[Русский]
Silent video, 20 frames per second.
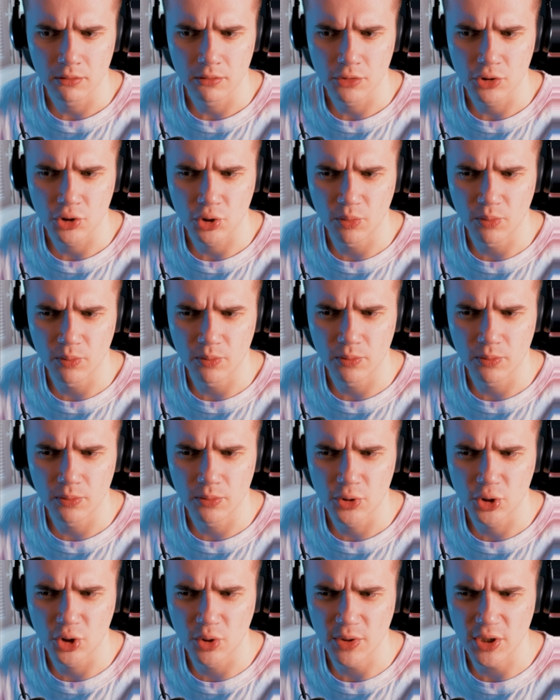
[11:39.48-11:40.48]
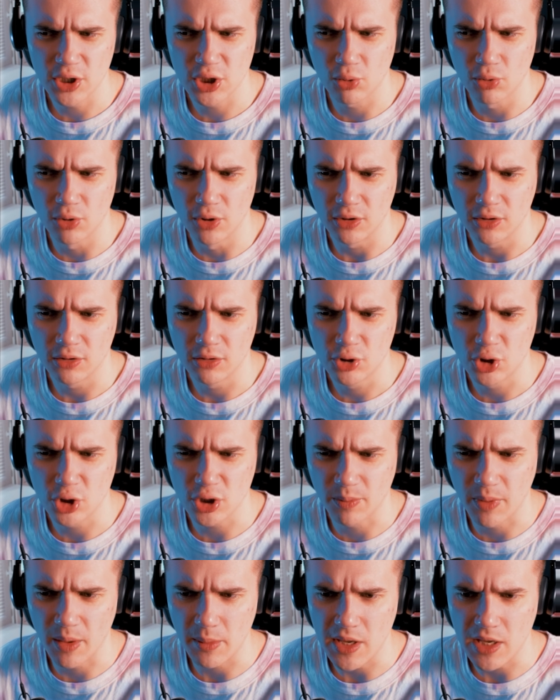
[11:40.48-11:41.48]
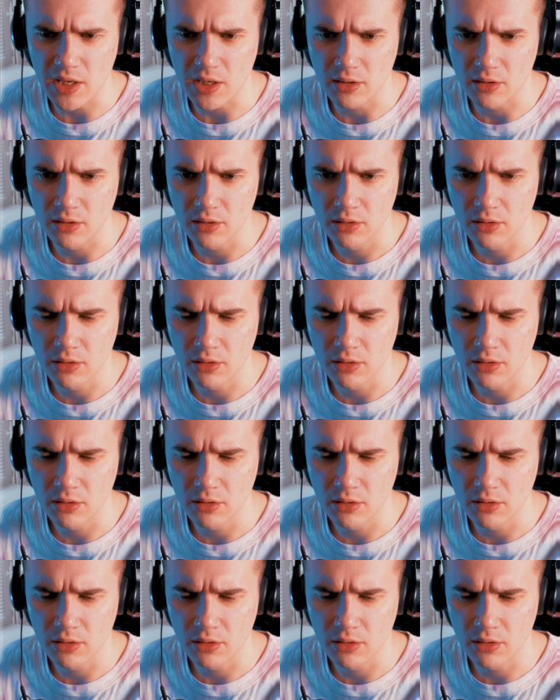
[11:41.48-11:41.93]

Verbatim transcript: Что? Что происходит? Что за помехи?